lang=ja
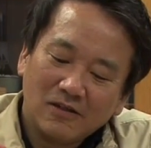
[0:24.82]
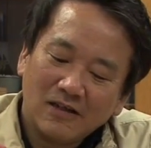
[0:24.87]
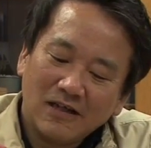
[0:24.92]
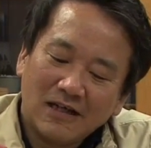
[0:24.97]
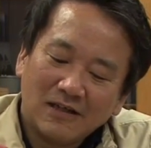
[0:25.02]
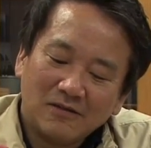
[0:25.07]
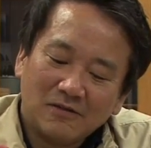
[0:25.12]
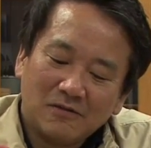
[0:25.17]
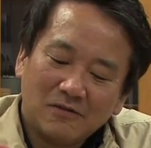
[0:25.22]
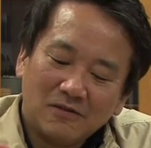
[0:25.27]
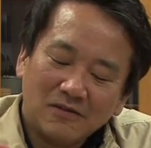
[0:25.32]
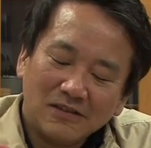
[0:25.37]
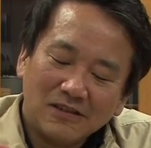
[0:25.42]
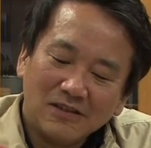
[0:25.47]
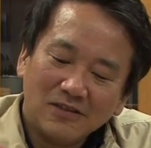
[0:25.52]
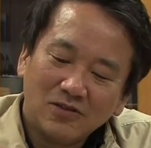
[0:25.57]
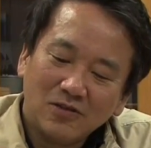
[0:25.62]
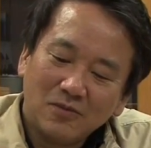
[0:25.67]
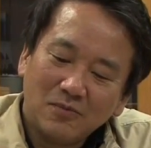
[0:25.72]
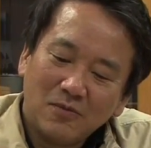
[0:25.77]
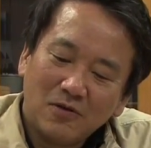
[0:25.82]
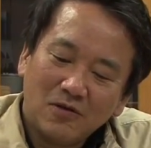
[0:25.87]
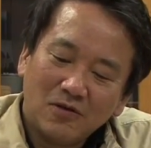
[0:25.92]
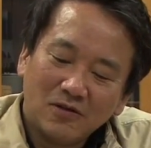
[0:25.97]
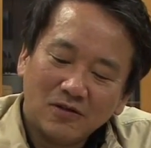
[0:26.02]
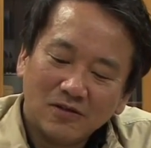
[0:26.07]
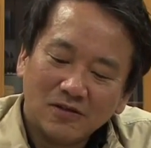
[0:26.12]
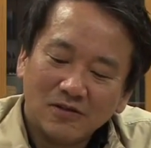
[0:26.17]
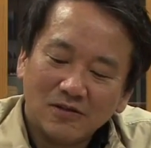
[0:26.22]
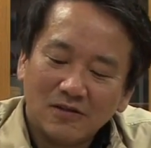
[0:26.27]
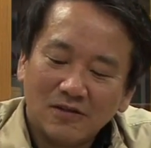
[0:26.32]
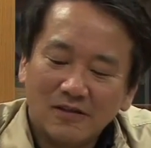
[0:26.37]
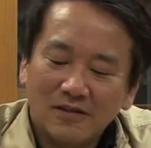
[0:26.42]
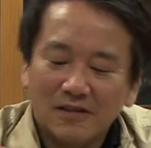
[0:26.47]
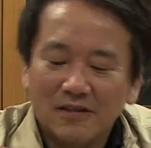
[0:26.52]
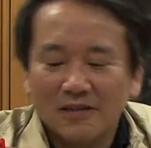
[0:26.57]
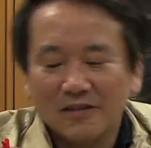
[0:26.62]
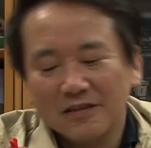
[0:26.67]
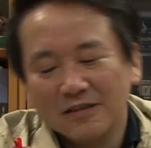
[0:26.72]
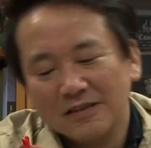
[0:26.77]
あの身長も
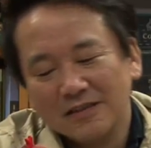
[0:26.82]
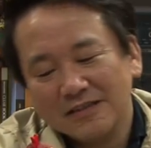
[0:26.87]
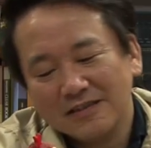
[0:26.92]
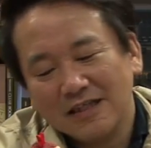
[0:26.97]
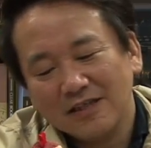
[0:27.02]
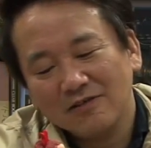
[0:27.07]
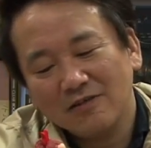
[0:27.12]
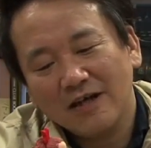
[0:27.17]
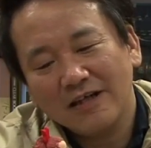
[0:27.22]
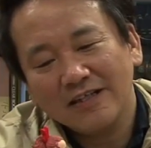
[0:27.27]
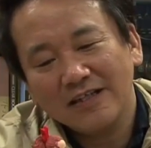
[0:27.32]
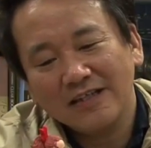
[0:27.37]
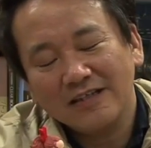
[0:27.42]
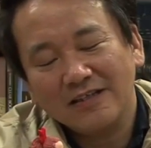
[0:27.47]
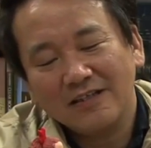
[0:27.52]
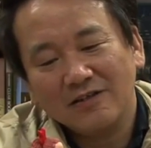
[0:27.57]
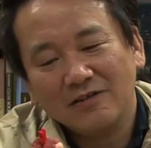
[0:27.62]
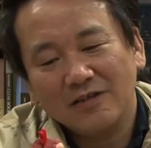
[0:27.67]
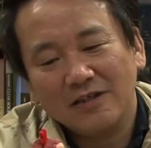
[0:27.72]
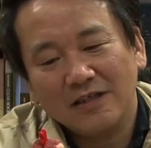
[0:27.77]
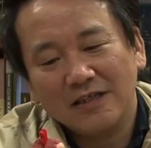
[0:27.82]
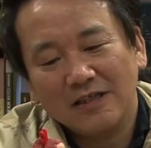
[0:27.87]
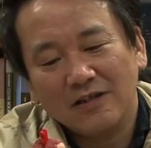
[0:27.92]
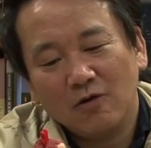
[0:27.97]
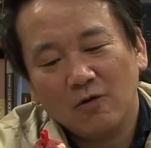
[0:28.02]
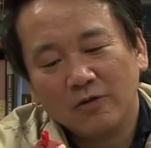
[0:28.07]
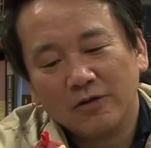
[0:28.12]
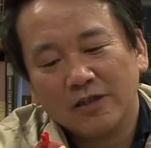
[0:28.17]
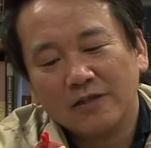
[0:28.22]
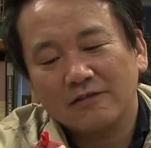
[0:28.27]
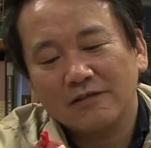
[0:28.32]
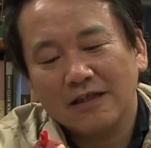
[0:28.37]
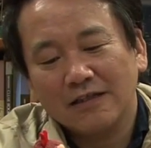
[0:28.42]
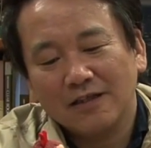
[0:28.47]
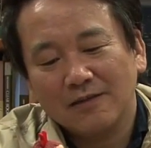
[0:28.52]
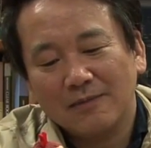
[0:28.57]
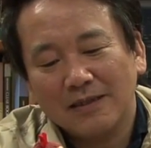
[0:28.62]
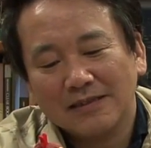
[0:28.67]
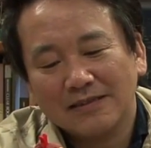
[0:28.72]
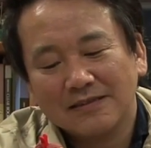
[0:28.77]
実際のアリエッティより大きくなっ
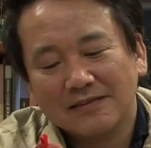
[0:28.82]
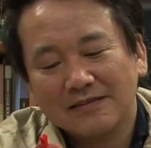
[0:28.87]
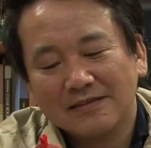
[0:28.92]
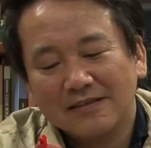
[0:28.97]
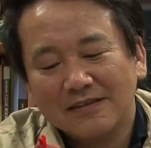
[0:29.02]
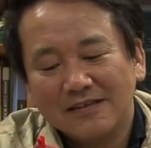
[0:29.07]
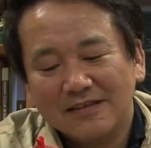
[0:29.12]
てます。